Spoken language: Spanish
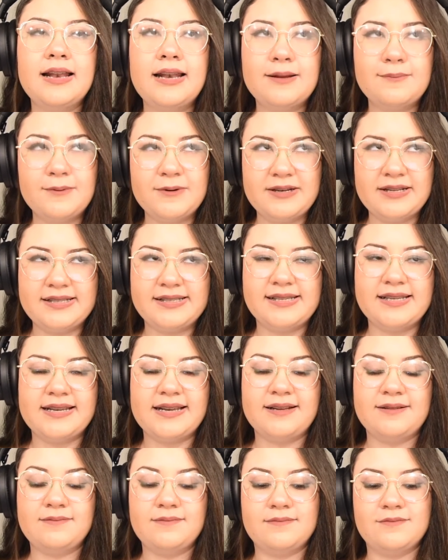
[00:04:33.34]
La
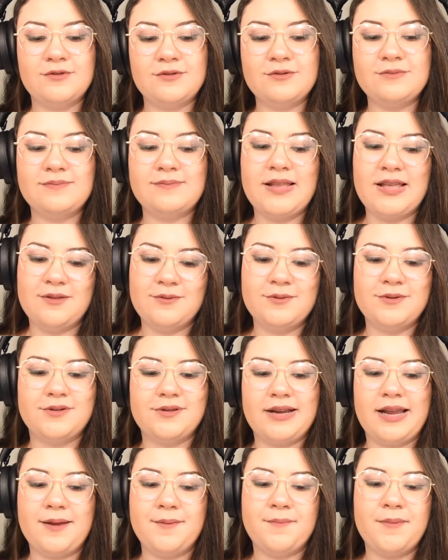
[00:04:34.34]
policía
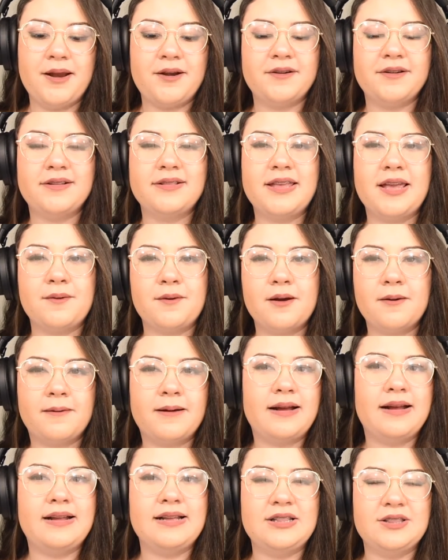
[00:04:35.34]
dedujo que Beryl
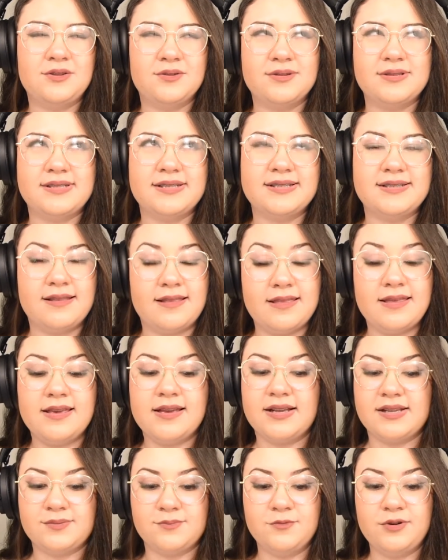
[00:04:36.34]
llevaba entonces
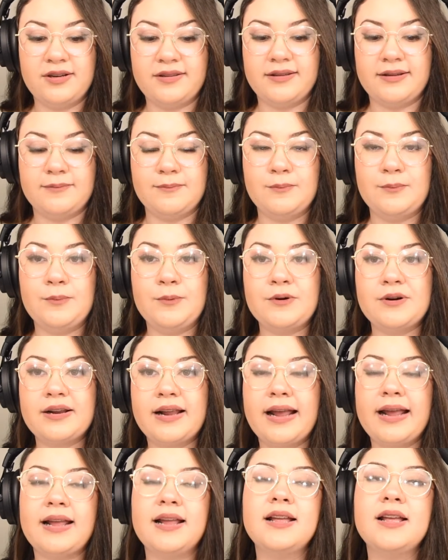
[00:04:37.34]
días muerta
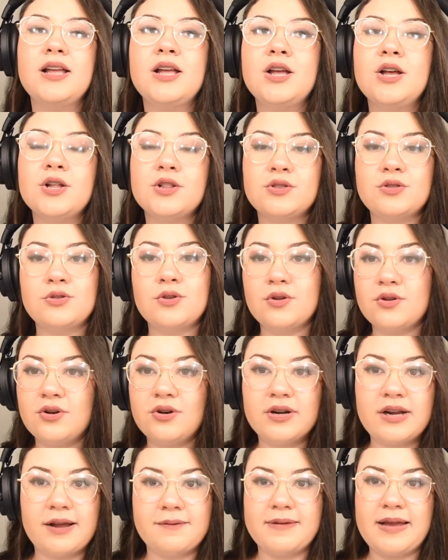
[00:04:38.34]
porque todo
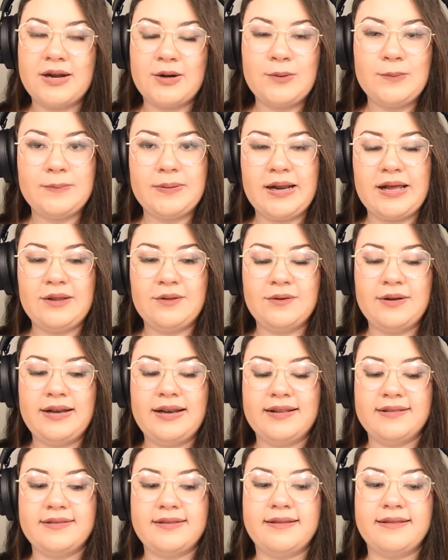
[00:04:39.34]
lo que había comprado
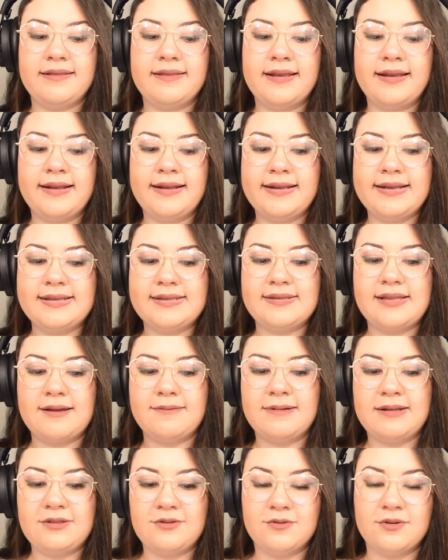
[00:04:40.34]
en la tienda
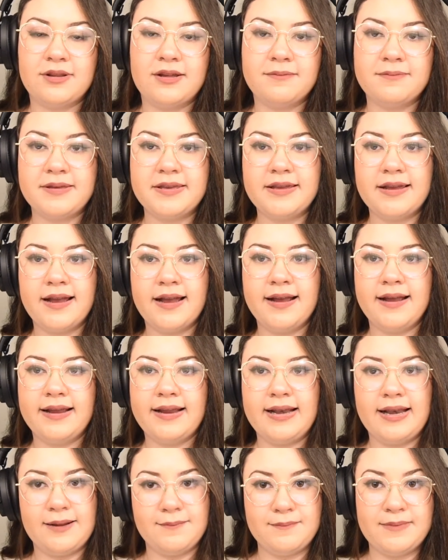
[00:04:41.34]
estaba todavía
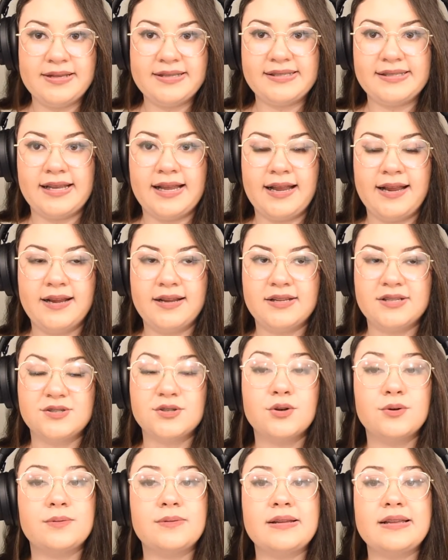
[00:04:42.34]
en la mesa
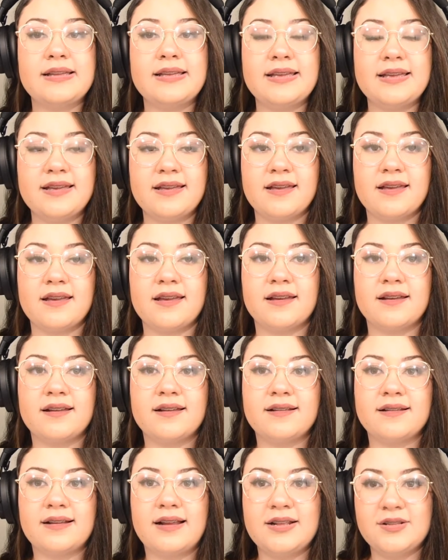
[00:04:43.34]
y
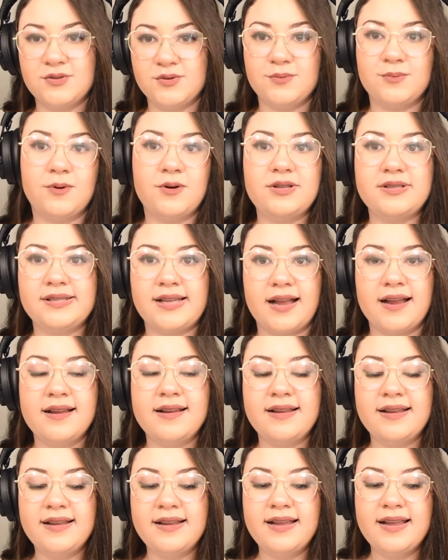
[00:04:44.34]
en su bolsa.
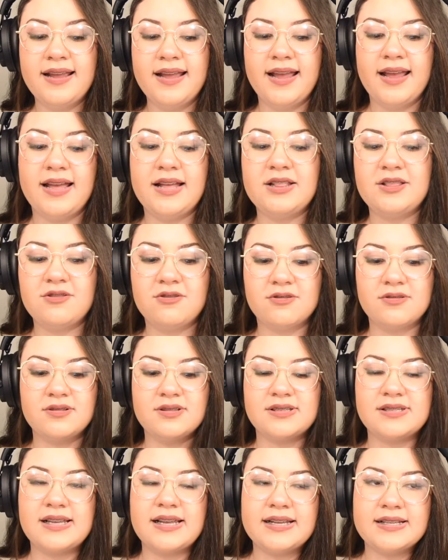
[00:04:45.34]

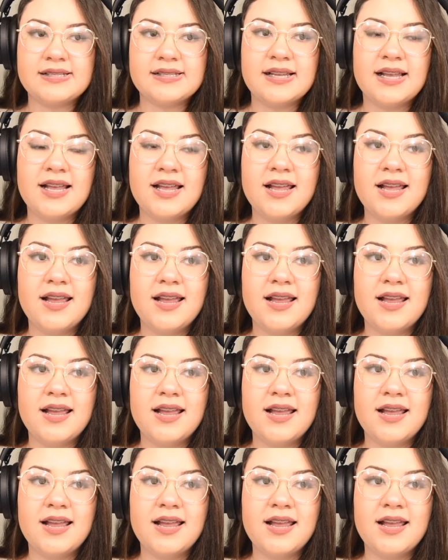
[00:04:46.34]
Entonces,